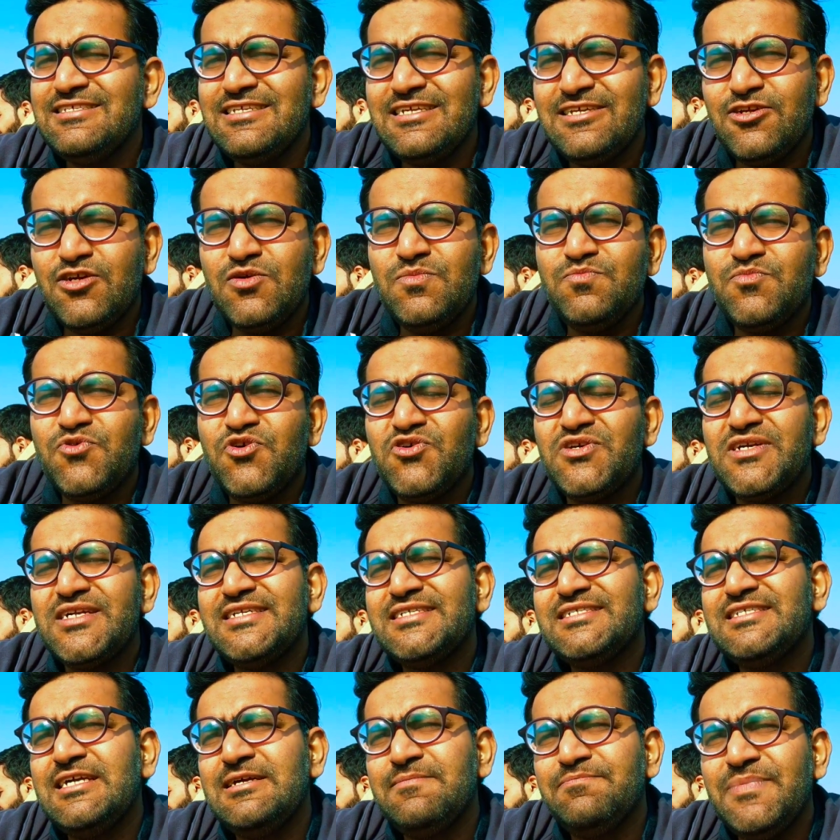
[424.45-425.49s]
ज़ीरो
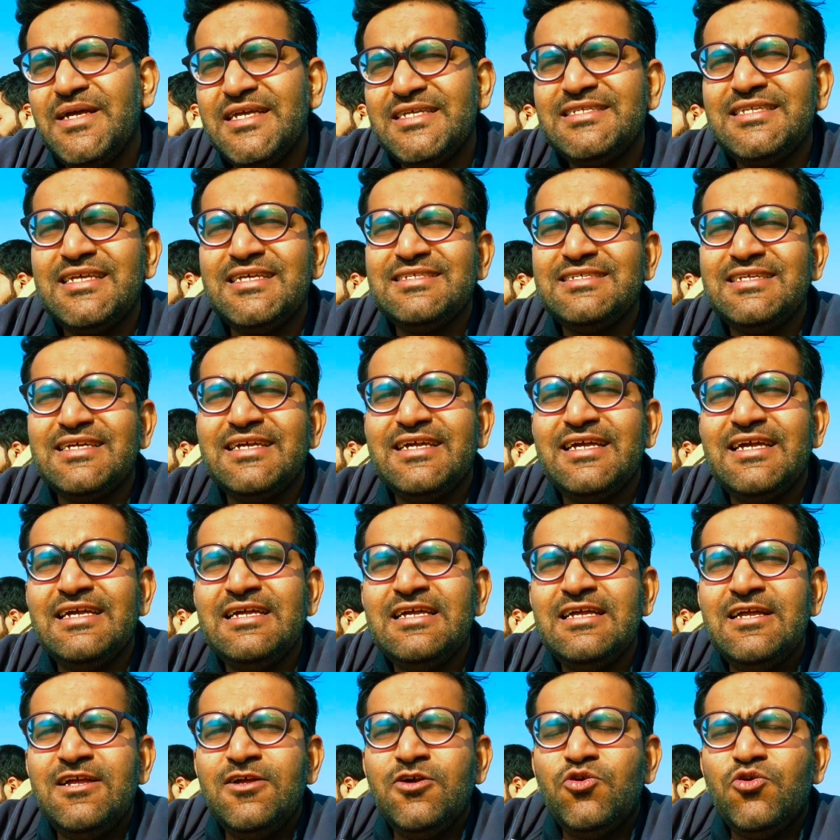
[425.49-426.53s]
इम्पोर्टेंस है पैसा ज़ाया
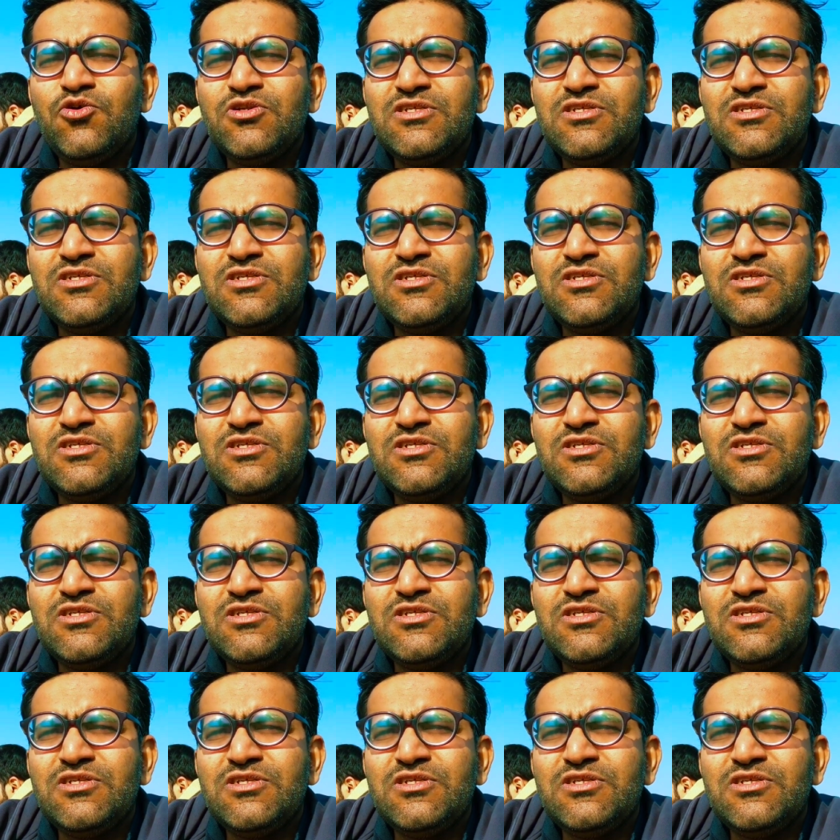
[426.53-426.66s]
है